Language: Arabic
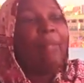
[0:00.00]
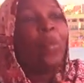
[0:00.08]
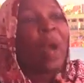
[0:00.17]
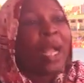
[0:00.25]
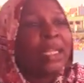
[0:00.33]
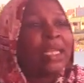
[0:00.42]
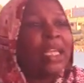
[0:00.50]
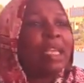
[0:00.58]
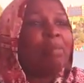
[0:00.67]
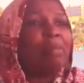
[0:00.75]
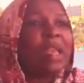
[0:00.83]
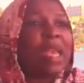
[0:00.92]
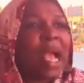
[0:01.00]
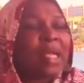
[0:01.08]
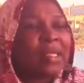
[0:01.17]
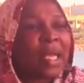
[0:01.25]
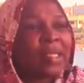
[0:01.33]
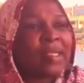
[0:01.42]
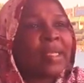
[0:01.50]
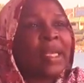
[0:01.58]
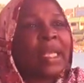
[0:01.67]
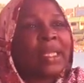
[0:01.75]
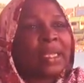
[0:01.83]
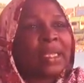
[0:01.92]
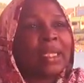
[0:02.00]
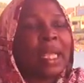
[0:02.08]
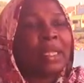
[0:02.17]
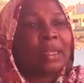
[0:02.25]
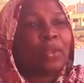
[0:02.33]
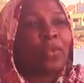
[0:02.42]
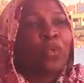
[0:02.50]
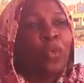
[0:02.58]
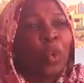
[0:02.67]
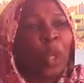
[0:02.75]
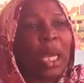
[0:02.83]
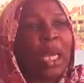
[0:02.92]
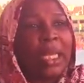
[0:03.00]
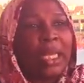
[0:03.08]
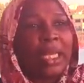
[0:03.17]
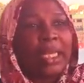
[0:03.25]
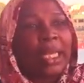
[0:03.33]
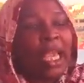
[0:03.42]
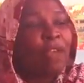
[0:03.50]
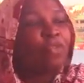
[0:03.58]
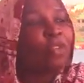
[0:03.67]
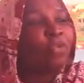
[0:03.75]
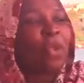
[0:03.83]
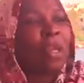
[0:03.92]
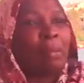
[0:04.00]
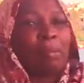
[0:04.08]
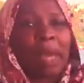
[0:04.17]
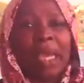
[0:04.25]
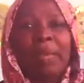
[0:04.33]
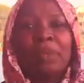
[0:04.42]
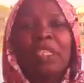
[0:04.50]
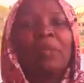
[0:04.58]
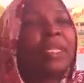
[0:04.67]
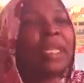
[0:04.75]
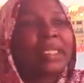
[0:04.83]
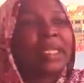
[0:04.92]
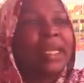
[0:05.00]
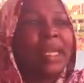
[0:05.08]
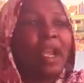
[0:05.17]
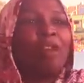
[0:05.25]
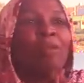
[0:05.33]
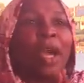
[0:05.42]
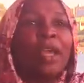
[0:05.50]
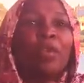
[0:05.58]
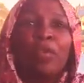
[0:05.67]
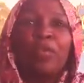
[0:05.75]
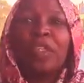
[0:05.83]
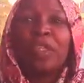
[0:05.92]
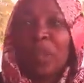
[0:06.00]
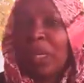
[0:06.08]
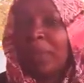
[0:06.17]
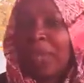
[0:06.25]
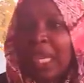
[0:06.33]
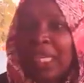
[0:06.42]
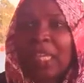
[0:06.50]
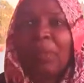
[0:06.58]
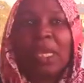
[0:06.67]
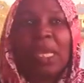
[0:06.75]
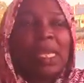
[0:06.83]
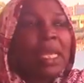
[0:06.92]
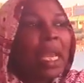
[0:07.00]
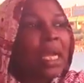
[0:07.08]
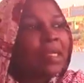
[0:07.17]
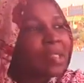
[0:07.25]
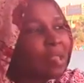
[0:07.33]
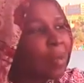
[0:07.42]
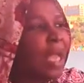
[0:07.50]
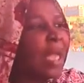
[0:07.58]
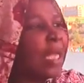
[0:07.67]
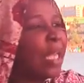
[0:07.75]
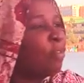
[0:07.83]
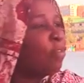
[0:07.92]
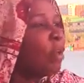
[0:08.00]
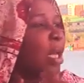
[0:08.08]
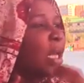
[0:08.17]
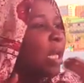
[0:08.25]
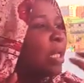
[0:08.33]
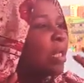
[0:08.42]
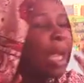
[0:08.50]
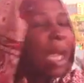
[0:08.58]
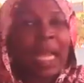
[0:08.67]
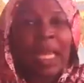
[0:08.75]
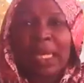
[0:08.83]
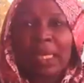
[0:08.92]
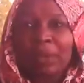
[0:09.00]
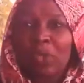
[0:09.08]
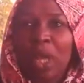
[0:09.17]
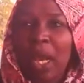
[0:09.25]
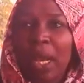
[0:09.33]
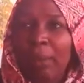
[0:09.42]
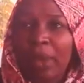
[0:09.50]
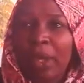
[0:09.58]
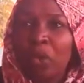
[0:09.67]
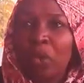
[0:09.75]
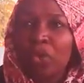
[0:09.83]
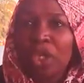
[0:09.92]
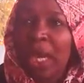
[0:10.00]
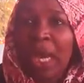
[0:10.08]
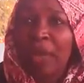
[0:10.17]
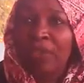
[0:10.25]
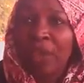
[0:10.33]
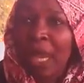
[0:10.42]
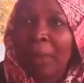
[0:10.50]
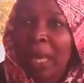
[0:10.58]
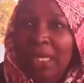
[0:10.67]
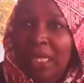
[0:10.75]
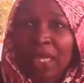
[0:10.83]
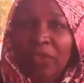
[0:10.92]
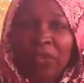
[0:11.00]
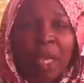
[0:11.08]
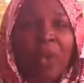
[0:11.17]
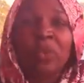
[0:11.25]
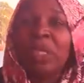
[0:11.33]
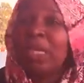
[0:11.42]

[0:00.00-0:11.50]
واحدة من أساسيات الطفولة كيف طفل ما يمشي مدرسة أو ما يكون في سلم تعليمي الصباح يجي يشغال يكون شغال في عمارة الأطفال ودي